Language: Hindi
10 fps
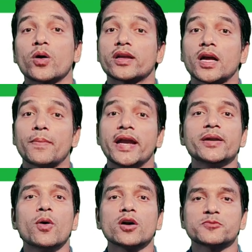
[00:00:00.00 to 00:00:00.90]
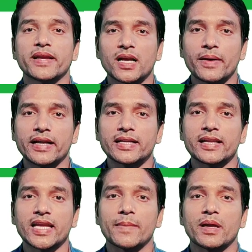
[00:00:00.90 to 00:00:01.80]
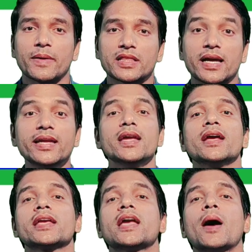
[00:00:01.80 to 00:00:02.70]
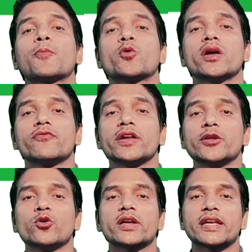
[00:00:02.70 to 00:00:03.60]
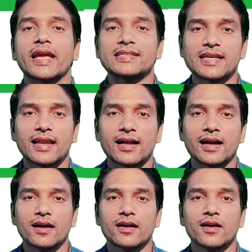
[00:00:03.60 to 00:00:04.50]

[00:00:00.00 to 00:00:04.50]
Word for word: और कमेंट बॉक्स में कमेंट करके हमें बताएं कि आपको यह वीडियो कैसा लगा